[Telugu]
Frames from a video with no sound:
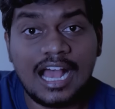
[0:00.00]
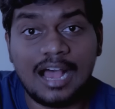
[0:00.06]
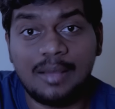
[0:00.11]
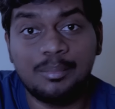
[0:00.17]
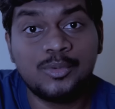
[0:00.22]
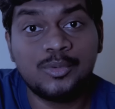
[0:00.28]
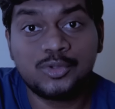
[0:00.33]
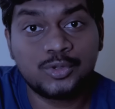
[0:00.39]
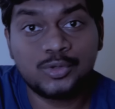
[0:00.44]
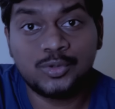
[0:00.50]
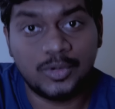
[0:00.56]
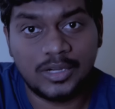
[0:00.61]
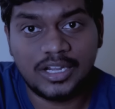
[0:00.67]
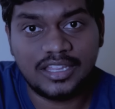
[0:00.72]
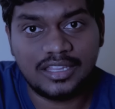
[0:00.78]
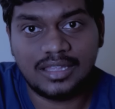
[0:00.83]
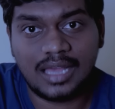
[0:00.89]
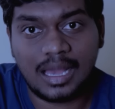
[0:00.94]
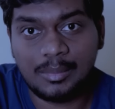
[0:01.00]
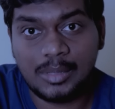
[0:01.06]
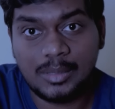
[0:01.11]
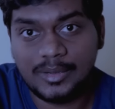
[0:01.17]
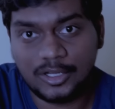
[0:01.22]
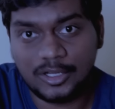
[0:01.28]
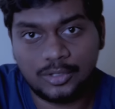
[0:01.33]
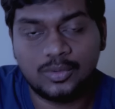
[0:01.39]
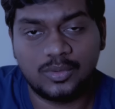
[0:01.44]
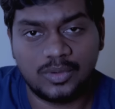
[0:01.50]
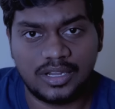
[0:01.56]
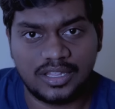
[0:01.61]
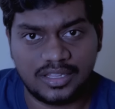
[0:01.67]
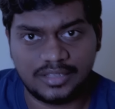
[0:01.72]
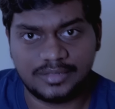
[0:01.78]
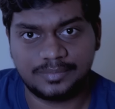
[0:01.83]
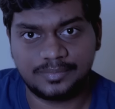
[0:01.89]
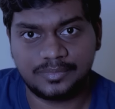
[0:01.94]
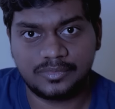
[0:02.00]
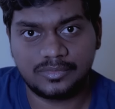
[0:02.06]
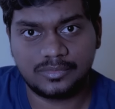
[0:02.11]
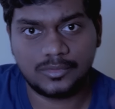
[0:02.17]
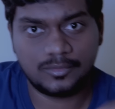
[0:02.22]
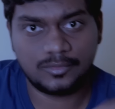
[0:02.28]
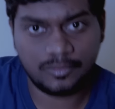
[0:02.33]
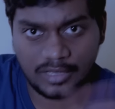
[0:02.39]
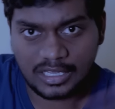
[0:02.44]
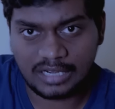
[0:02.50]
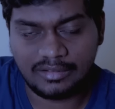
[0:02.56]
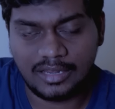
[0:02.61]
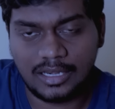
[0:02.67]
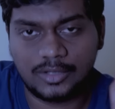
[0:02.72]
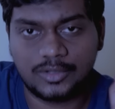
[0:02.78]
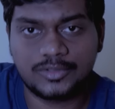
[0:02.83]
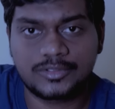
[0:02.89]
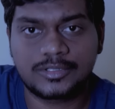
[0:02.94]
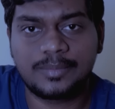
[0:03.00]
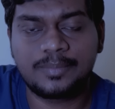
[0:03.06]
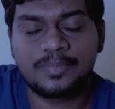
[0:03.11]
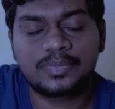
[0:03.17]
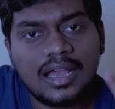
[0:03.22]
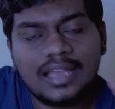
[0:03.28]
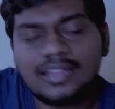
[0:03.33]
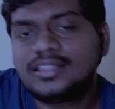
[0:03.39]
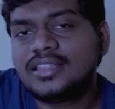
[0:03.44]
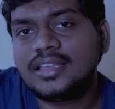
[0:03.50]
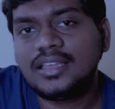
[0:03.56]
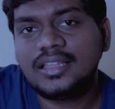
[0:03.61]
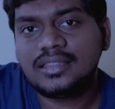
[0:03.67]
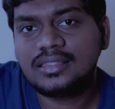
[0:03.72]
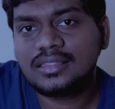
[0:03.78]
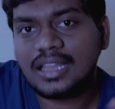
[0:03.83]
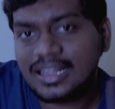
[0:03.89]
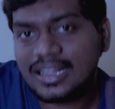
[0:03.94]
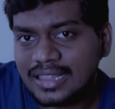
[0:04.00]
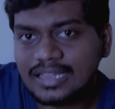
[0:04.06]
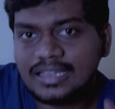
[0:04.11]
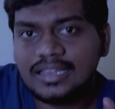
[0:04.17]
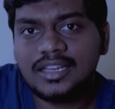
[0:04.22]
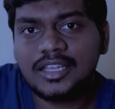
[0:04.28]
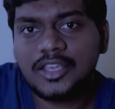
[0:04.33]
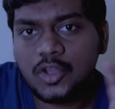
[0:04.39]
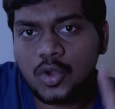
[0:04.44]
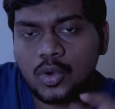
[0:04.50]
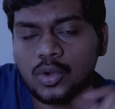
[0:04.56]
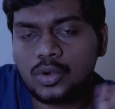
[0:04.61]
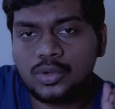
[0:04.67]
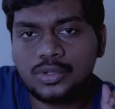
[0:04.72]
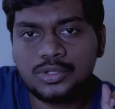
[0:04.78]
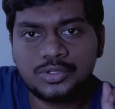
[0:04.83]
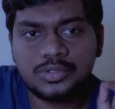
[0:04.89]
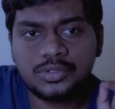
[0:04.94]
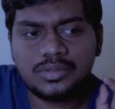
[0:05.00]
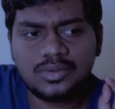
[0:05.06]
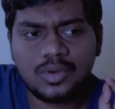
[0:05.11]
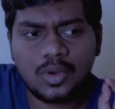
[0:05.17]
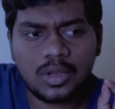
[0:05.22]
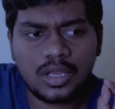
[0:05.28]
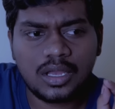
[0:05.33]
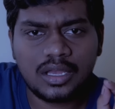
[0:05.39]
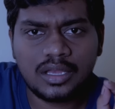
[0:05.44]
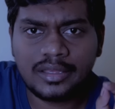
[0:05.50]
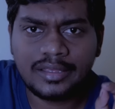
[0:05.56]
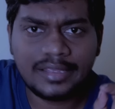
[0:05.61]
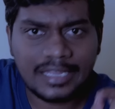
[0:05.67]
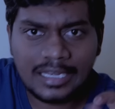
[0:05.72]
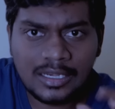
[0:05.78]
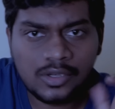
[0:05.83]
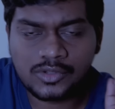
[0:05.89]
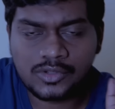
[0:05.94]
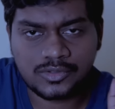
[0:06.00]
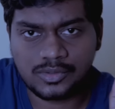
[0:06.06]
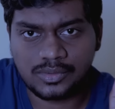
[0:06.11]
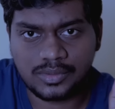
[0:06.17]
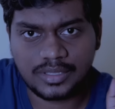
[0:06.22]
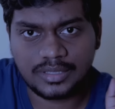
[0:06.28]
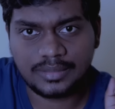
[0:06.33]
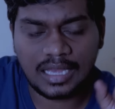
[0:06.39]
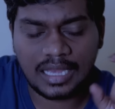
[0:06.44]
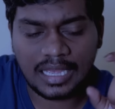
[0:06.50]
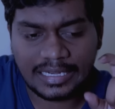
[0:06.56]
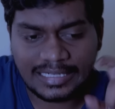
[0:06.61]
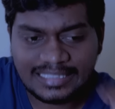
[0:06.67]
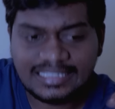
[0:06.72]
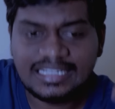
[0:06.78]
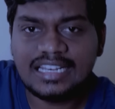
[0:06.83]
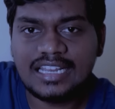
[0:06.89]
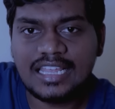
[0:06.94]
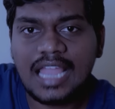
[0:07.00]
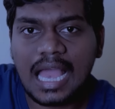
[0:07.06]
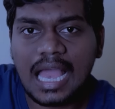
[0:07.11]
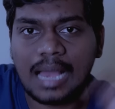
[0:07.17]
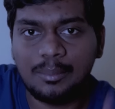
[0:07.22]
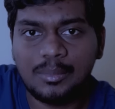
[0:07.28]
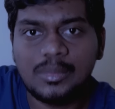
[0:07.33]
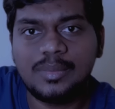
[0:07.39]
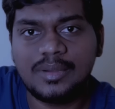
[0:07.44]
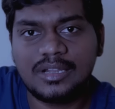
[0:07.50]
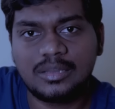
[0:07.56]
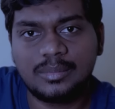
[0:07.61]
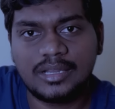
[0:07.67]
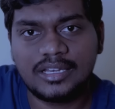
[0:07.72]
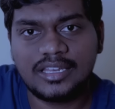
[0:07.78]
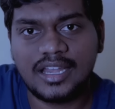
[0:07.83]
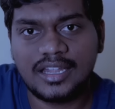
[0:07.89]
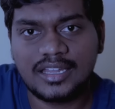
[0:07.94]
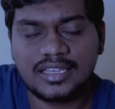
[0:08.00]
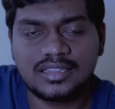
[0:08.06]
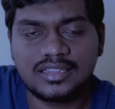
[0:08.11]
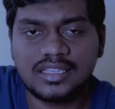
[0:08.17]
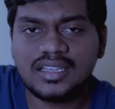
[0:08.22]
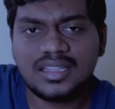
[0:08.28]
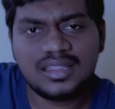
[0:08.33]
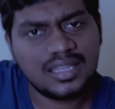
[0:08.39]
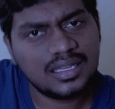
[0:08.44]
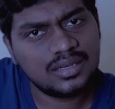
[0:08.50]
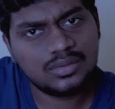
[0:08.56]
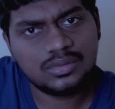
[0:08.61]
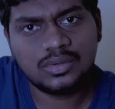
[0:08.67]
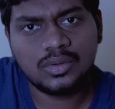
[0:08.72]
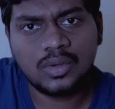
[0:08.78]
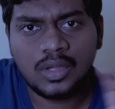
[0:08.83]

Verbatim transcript: అమ్ముతూ ఉండేది అమ్మి పెడుతూ ఉండేది వేరే వాళ్ళ కోసం అయితే తన దగ్గరికి ఒక రోజు ఒక ఇల్లు వస్తుంది ఆ ఇంటిని అమ్మి పెట్టమని అడిగితే తను